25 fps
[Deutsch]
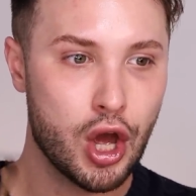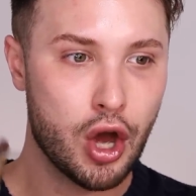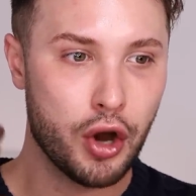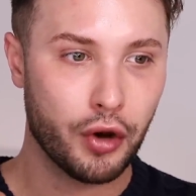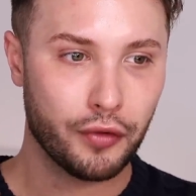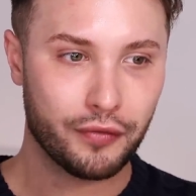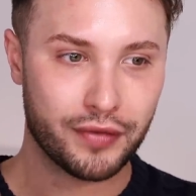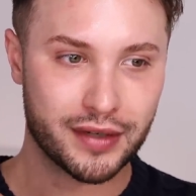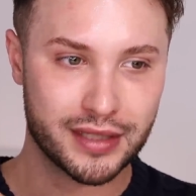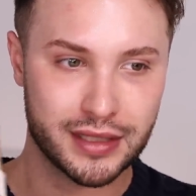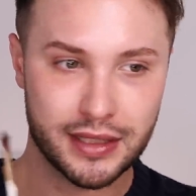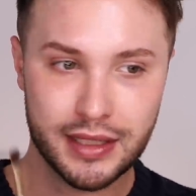
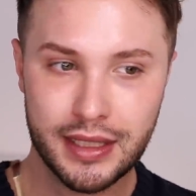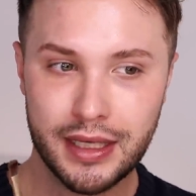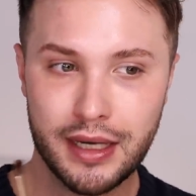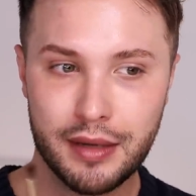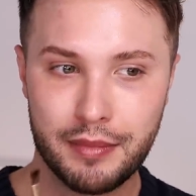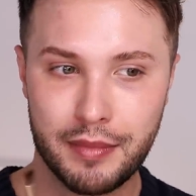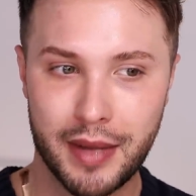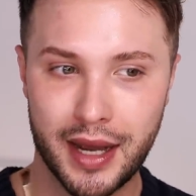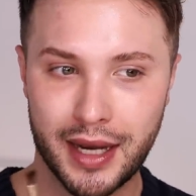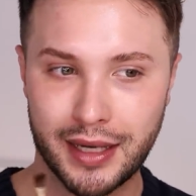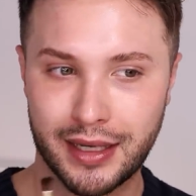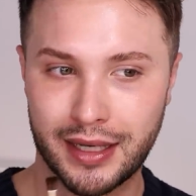Und was sie
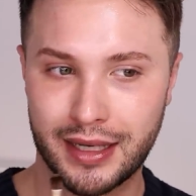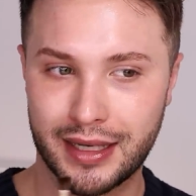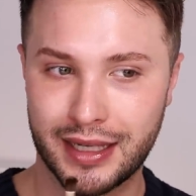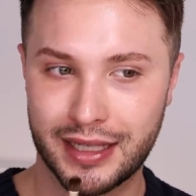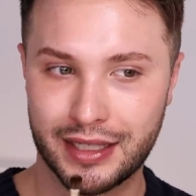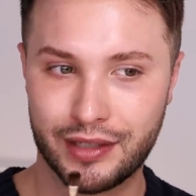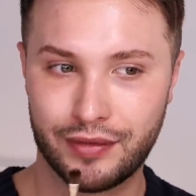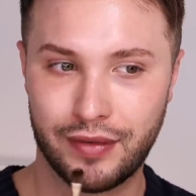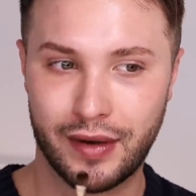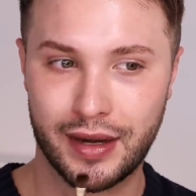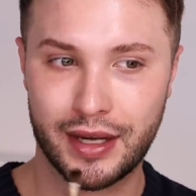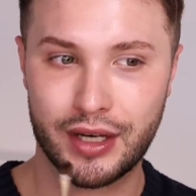gemacht hat,
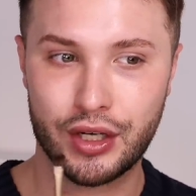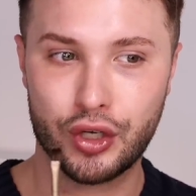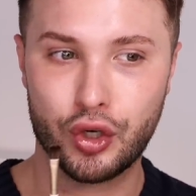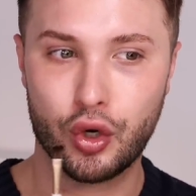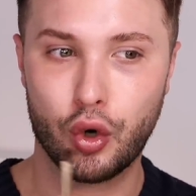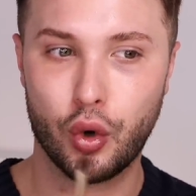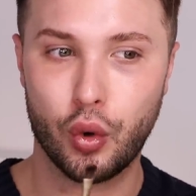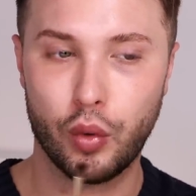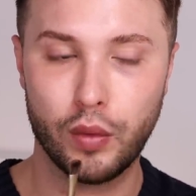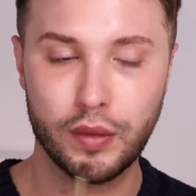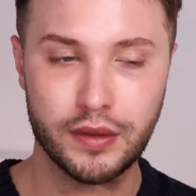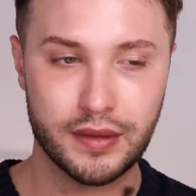das fand ich
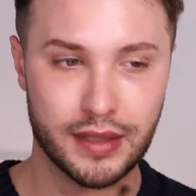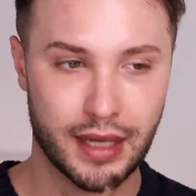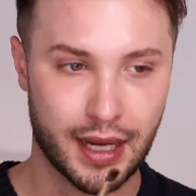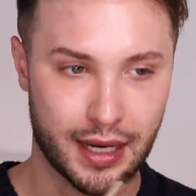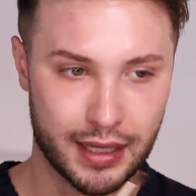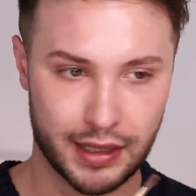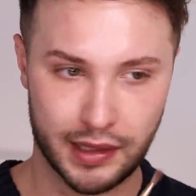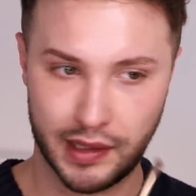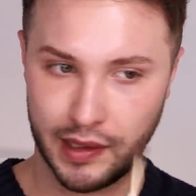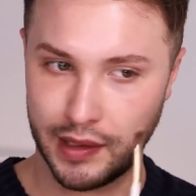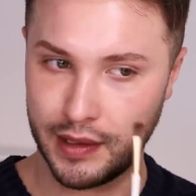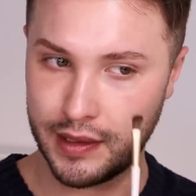
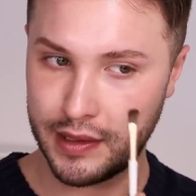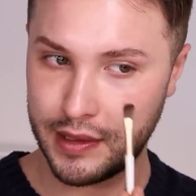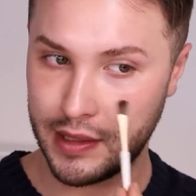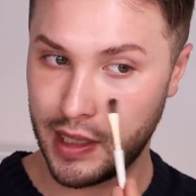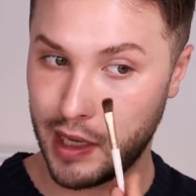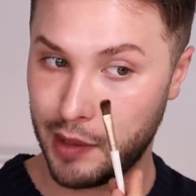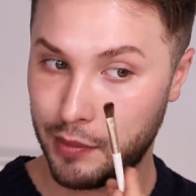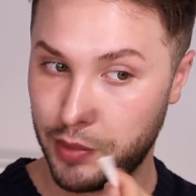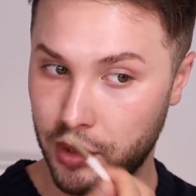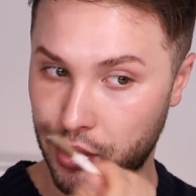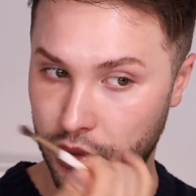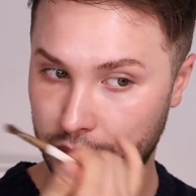großartig, ist, sie
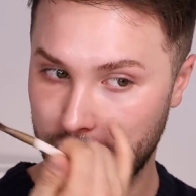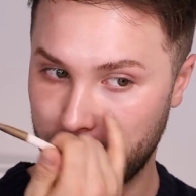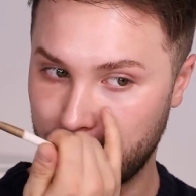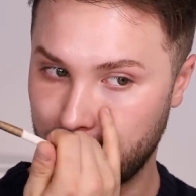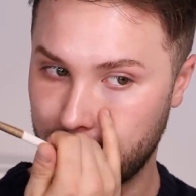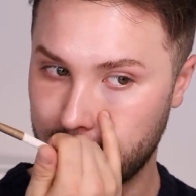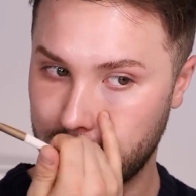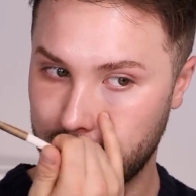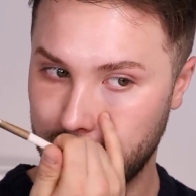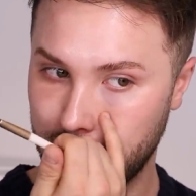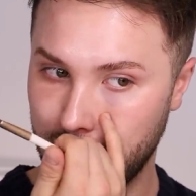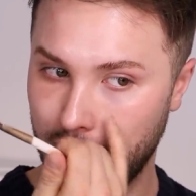hat
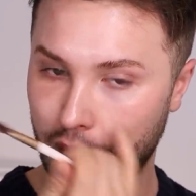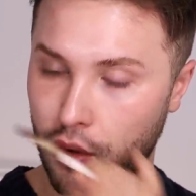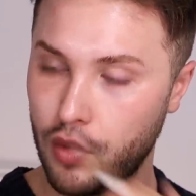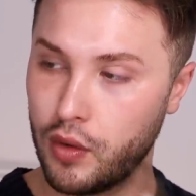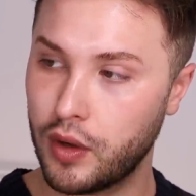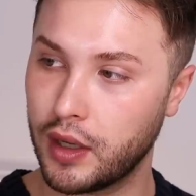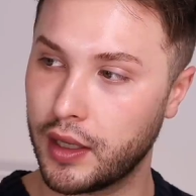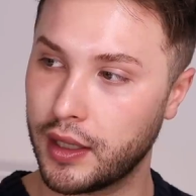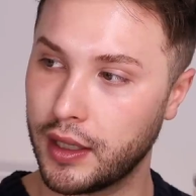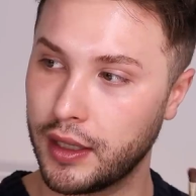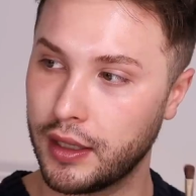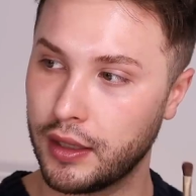beispielsweise die
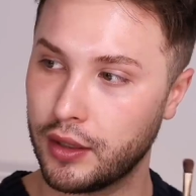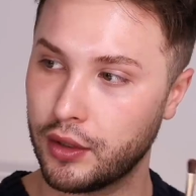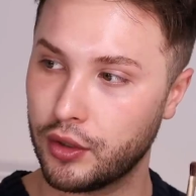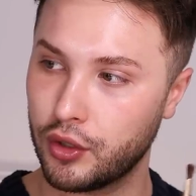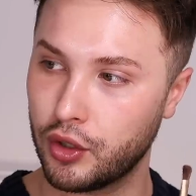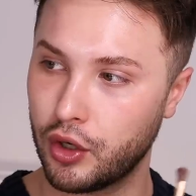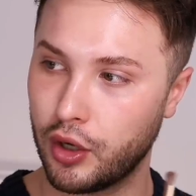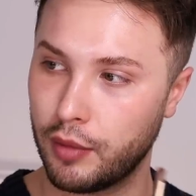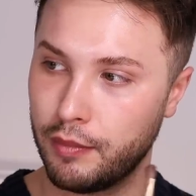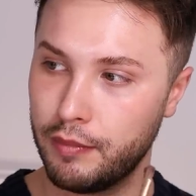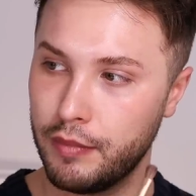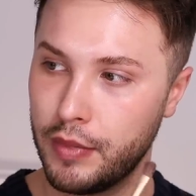Augenringe
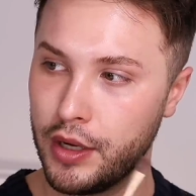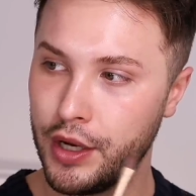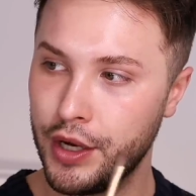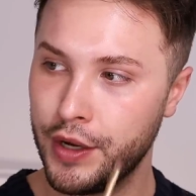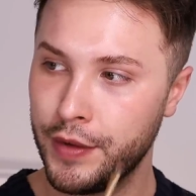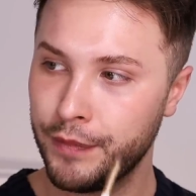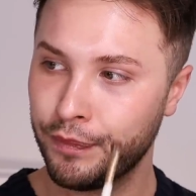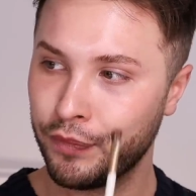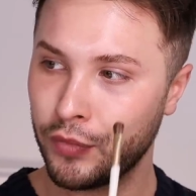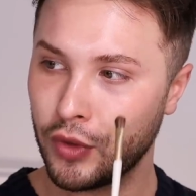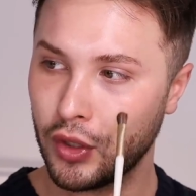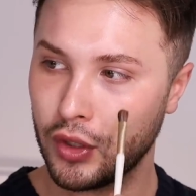genommen
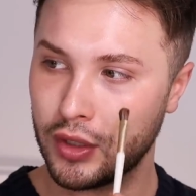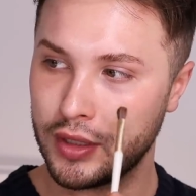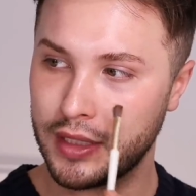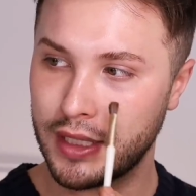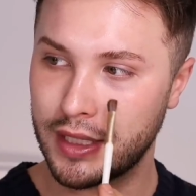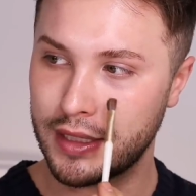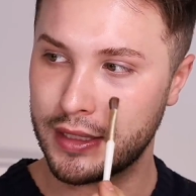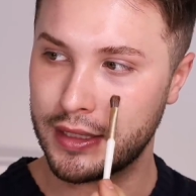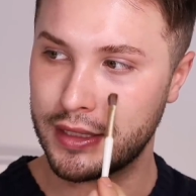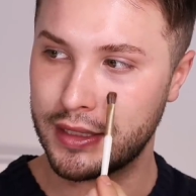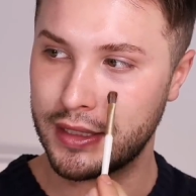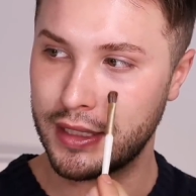und
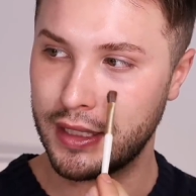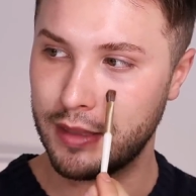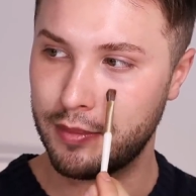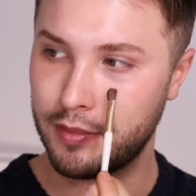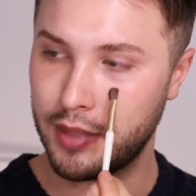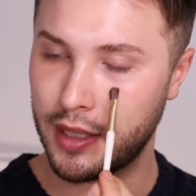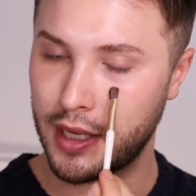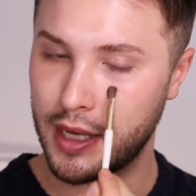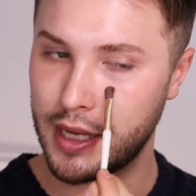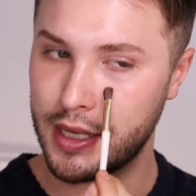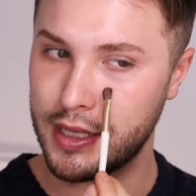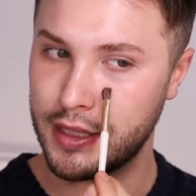hat den
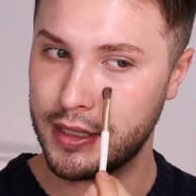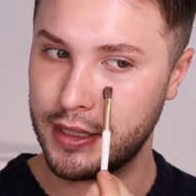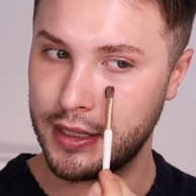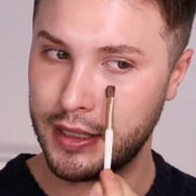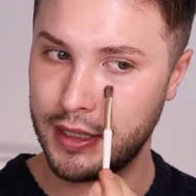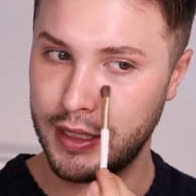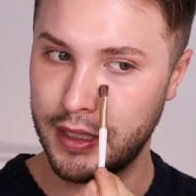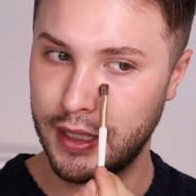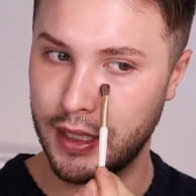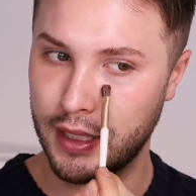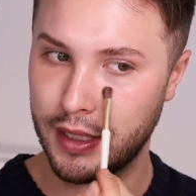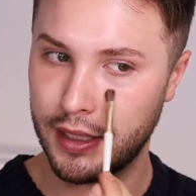Bereich
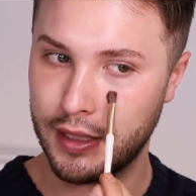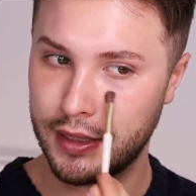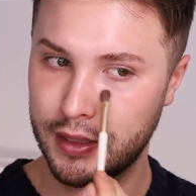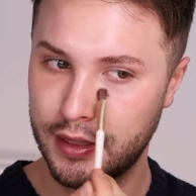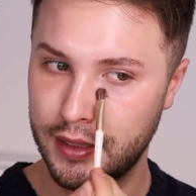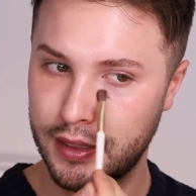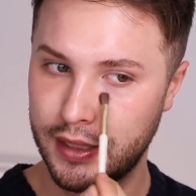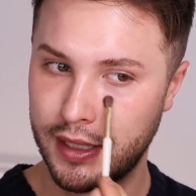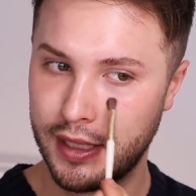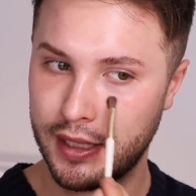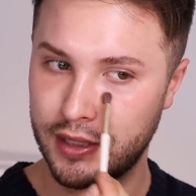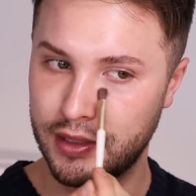hier,
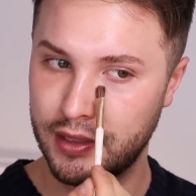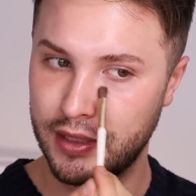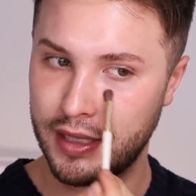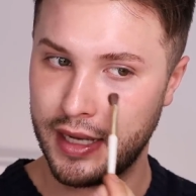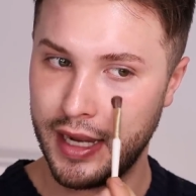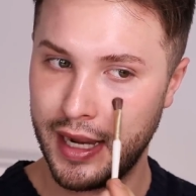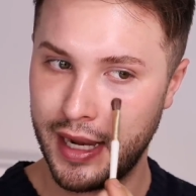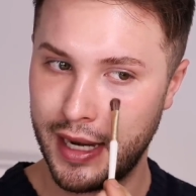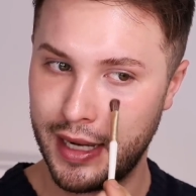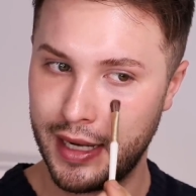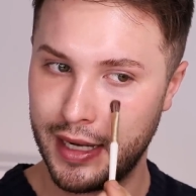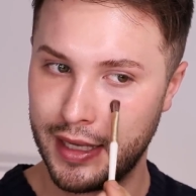der
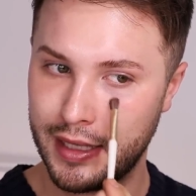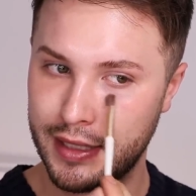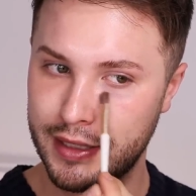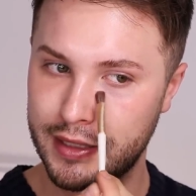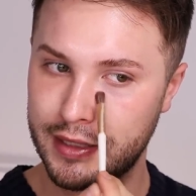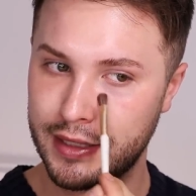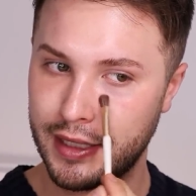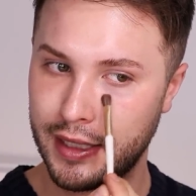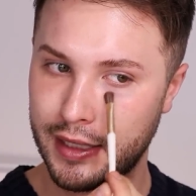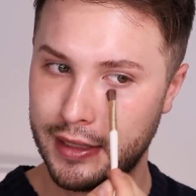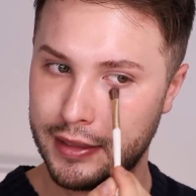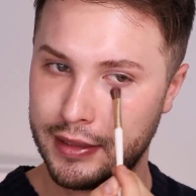heller
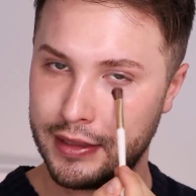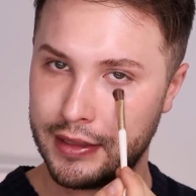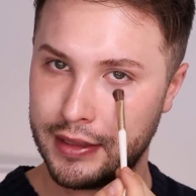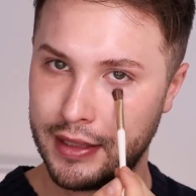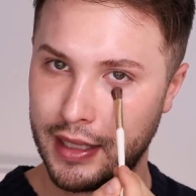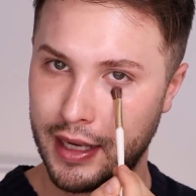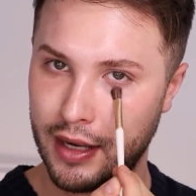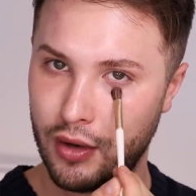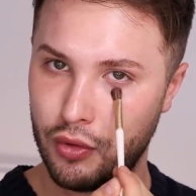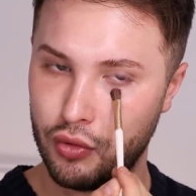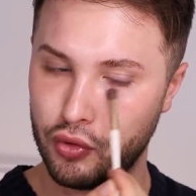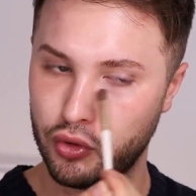ist als
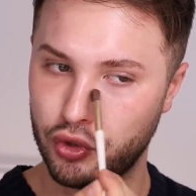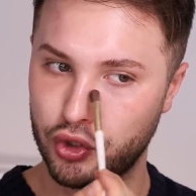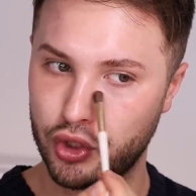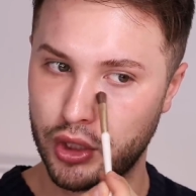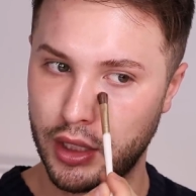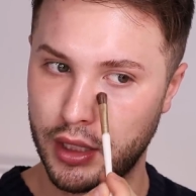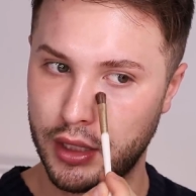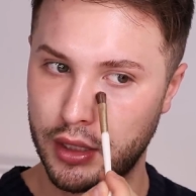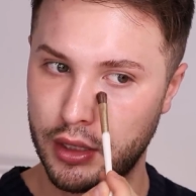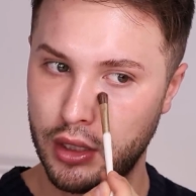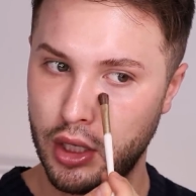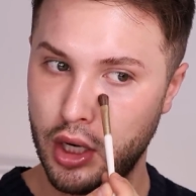der
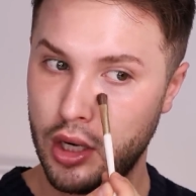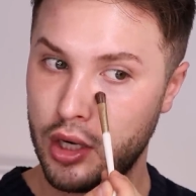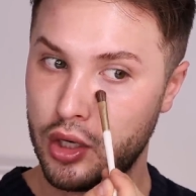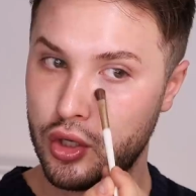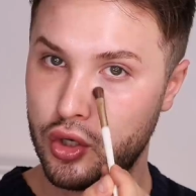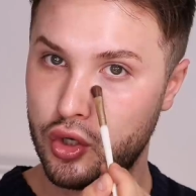Augenschatten,